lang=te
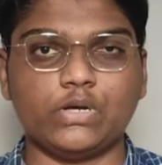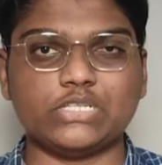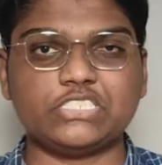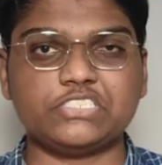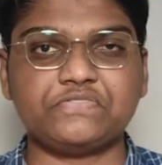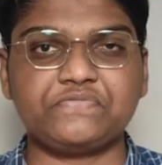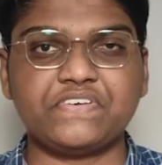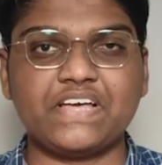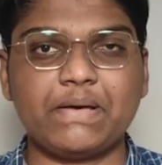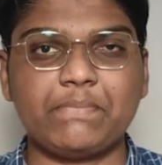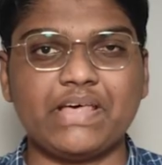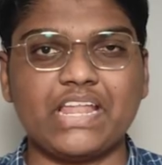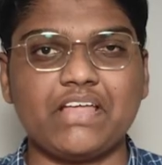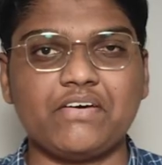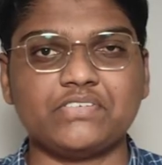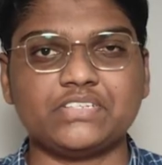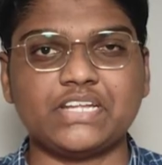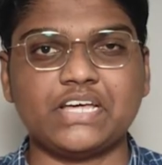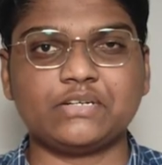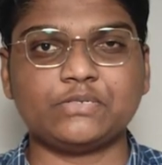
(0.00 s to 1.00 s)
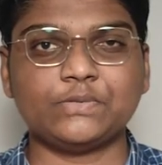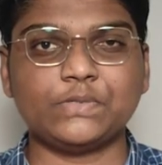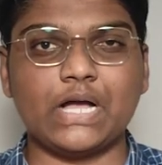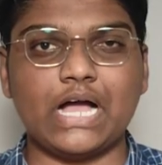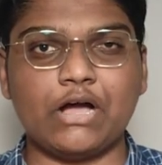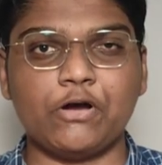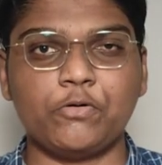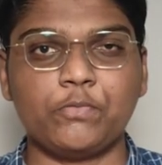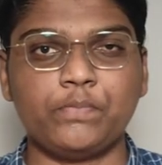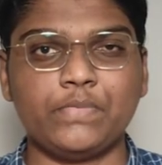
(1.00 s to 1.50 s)
వాట్సప్ ఫ్యామ్ ఎలా ఉన్నారు
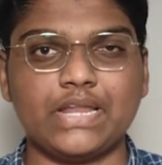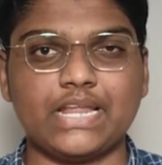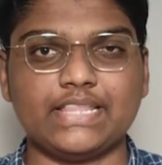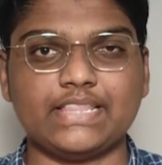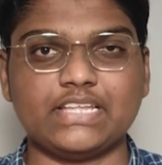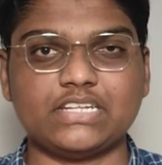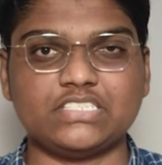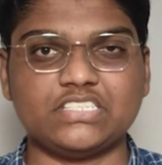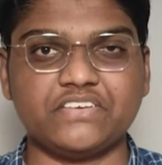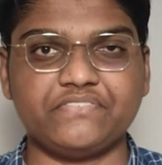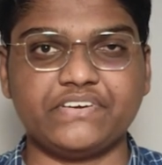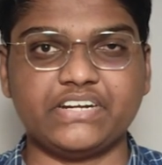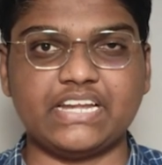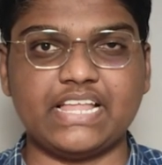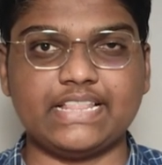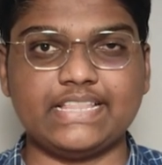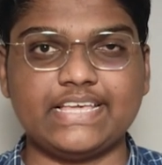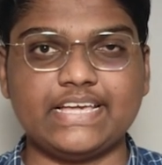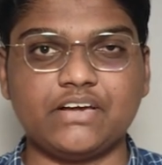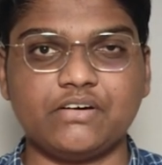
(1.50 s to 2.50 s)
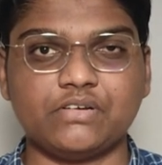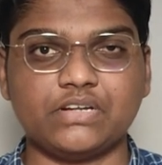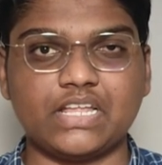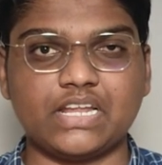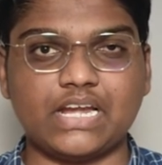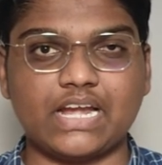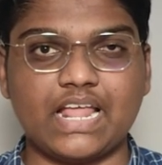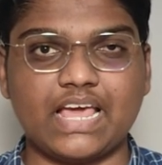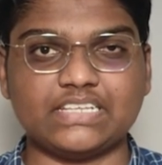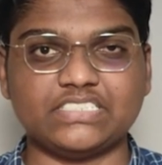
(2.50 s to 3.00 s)
ఐ హోప్ మీరందరూ సేఫ్ అండ్ హెల్దీగా
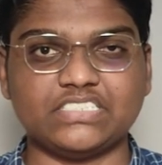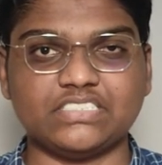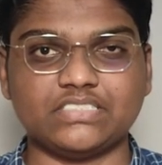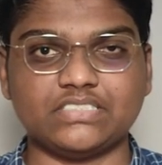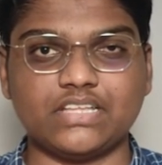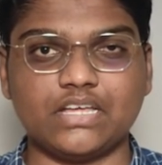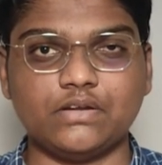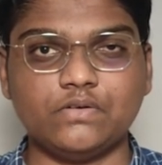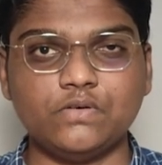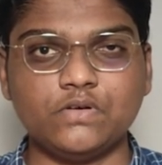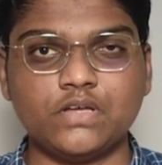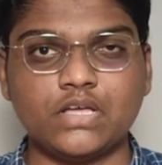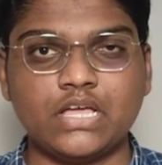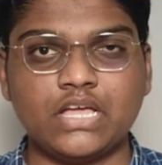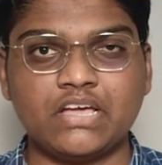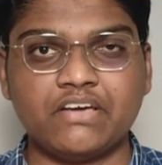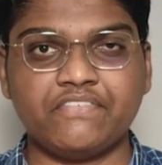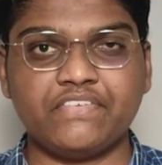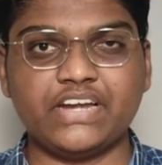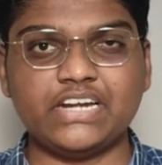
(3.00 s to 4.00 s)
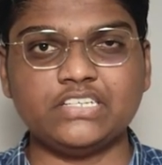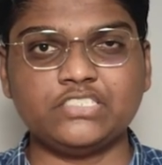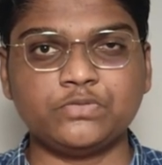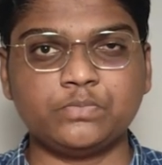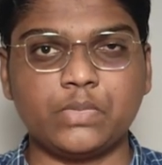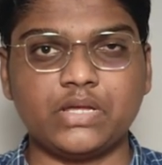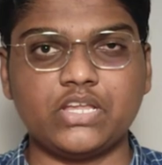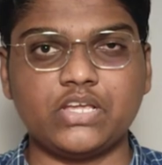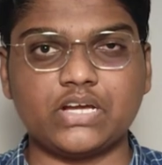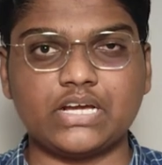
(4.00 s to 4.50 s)
ఉన్నారని ఆశిస్తున్నాను ఫ్రెండ్స్
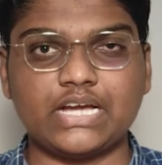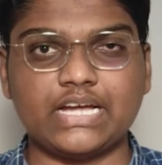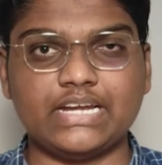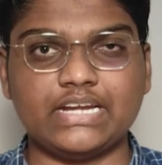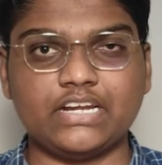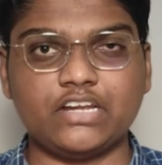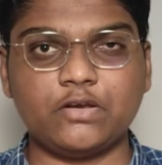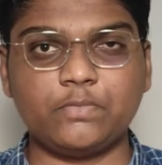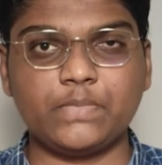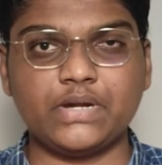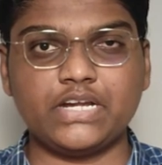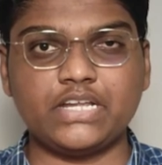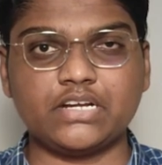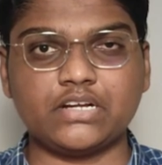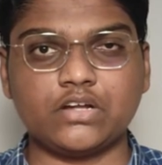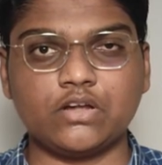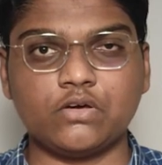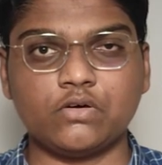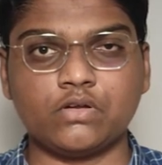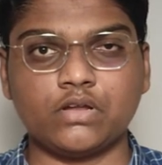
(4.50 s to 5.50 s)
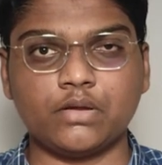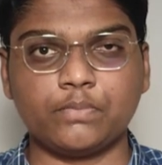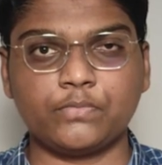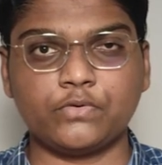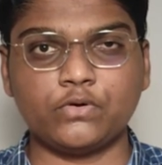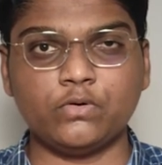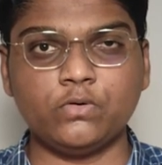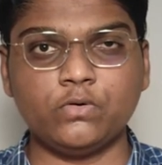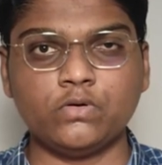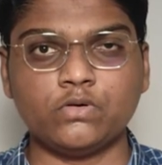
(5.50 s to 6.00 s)
మన యొక్క ఇంటర్మీడియట్లో
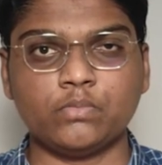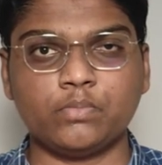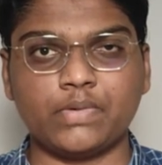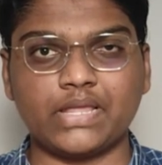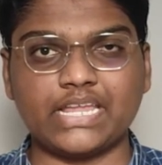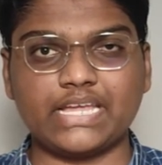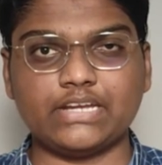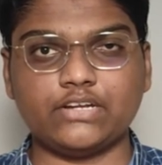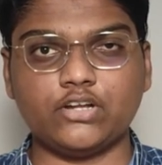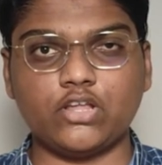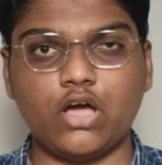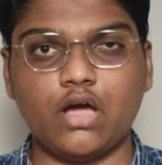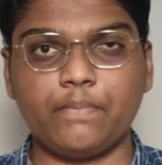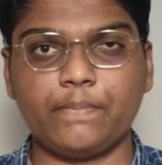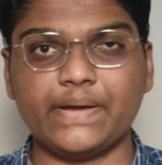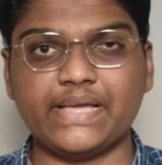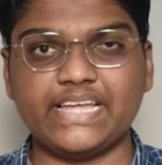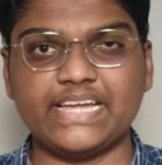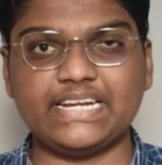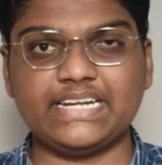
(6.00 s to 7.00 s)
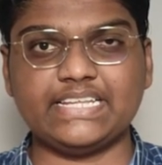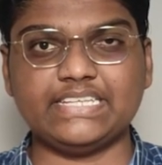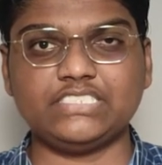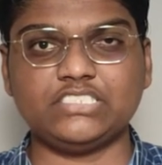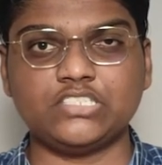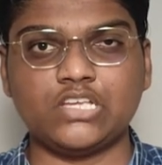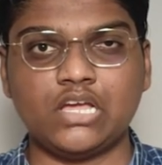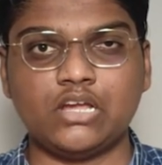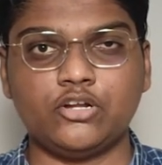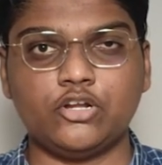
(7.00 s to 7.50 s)
ఉన్నప్పుడు మనకి టాప్
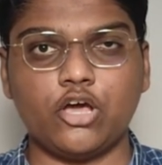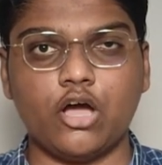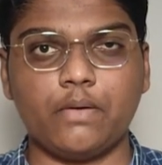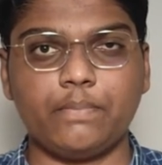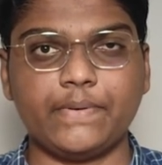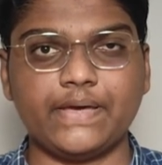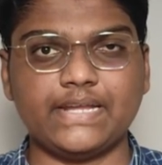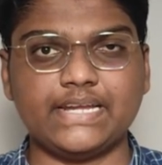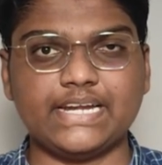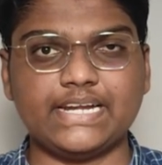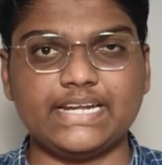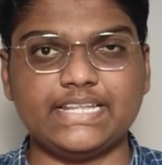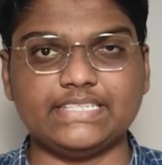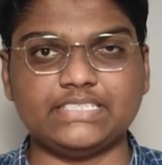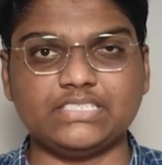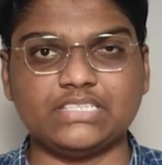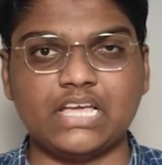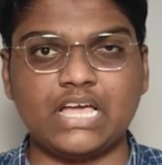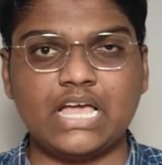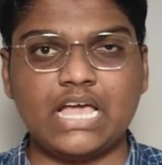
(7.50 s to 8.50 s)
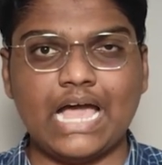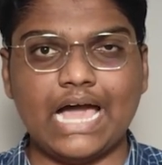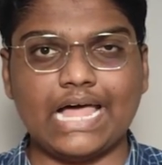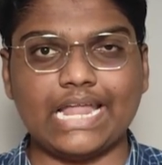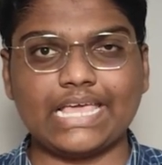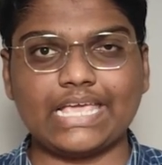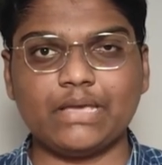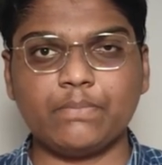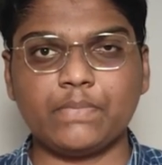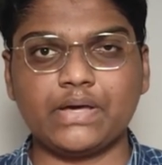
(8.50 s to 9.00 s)
ఐఐటీస్ టాప్ ఎన్ఐటీస్
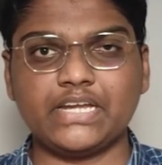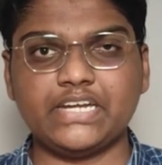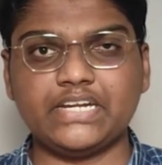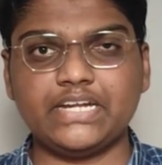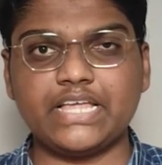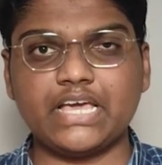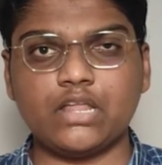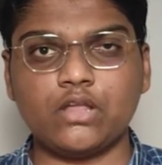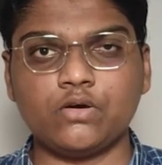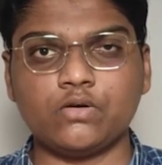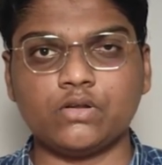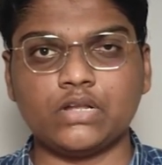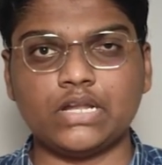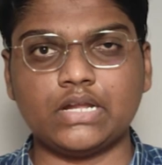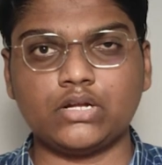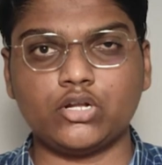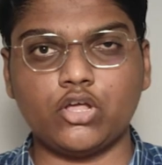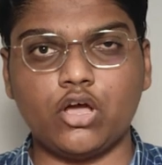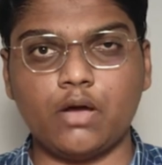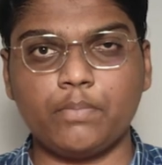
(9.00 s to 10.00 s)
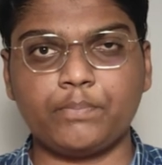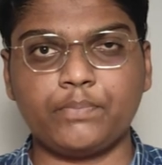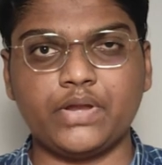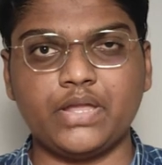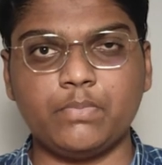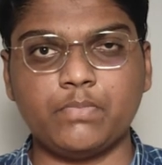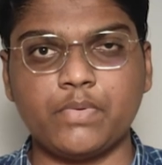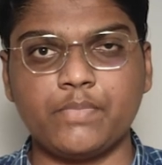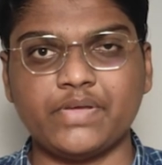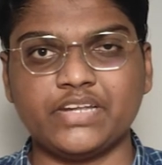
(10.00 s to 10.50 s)
అలాగే మన ఇండియాలో ఉన్న టాప్
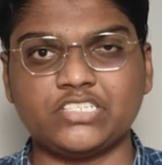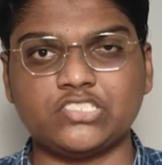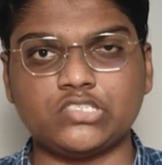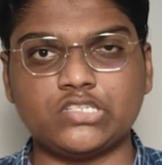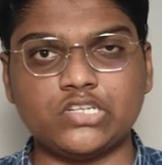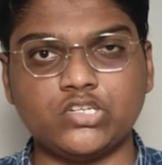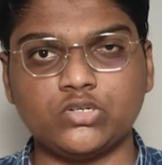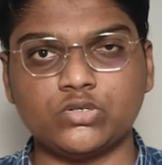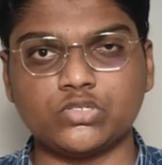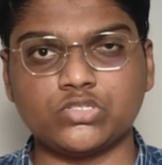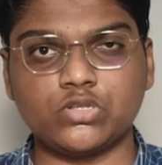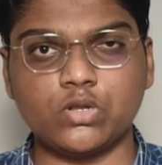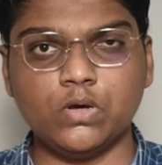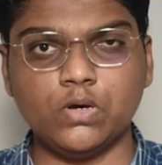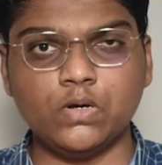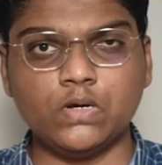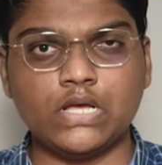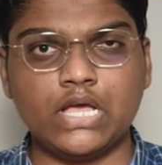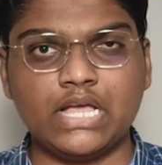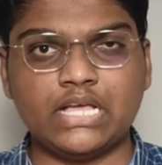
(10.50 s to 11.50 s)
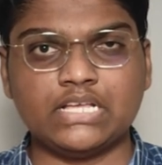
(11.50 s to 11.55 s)
ప్రీమియం ఇన్స్టిట్యూట్స్లో